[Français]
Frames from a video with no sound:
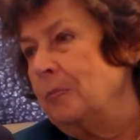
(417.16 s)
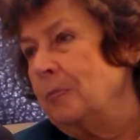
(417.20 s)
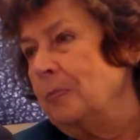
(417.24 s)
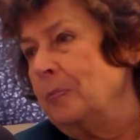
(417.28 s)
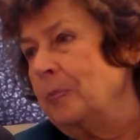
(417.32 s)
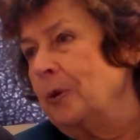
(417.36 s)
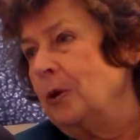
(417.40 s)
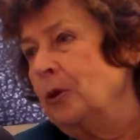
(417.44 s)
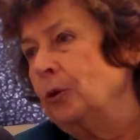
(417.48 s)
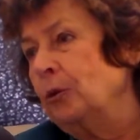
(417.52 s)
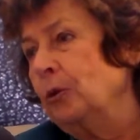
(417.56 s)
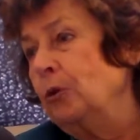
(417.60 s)

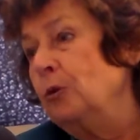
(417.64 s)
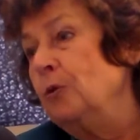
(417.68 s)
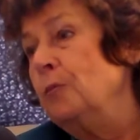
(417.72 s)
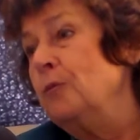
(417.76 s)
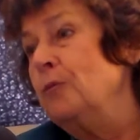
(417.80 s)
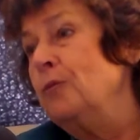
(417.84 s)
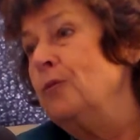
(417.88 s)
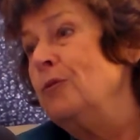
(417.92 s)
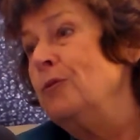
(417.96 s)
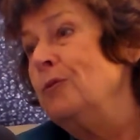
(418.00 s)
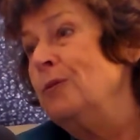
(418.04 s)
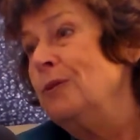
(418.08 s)
prendre le
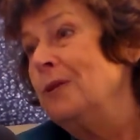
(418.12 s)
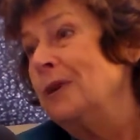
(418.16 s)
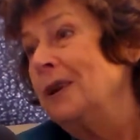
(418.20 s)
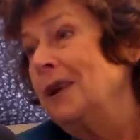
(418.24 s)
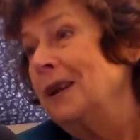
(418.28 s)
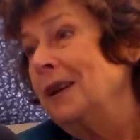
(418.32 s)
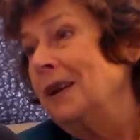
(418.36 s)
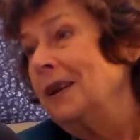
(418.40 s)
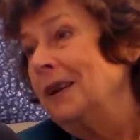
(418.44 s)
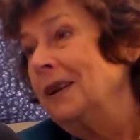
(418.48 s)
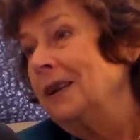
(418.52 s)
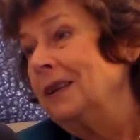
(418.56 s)
pouls
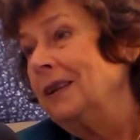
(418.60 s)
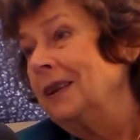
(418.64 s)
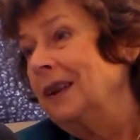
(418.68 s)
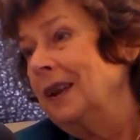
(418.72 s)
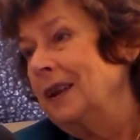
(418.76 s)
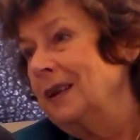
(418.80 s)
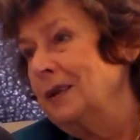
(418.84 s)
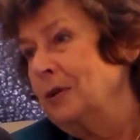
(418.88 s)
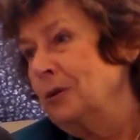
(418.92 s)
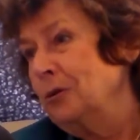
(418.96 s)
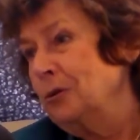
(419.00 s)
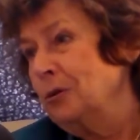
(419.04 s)
des
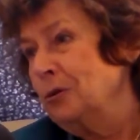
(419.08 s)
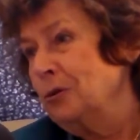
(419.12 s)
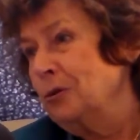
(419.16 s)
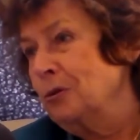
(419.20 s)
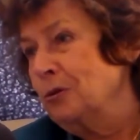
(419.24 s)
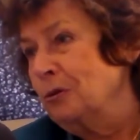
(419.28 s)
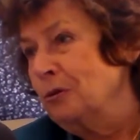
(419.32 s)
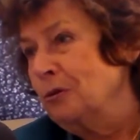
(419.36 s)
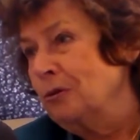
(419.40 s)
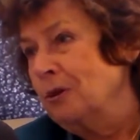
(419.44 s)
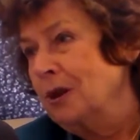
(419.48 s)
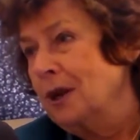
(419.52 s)
réseaux
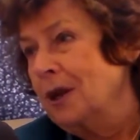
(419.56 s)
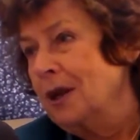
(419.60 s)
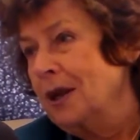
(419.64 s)
sociaux.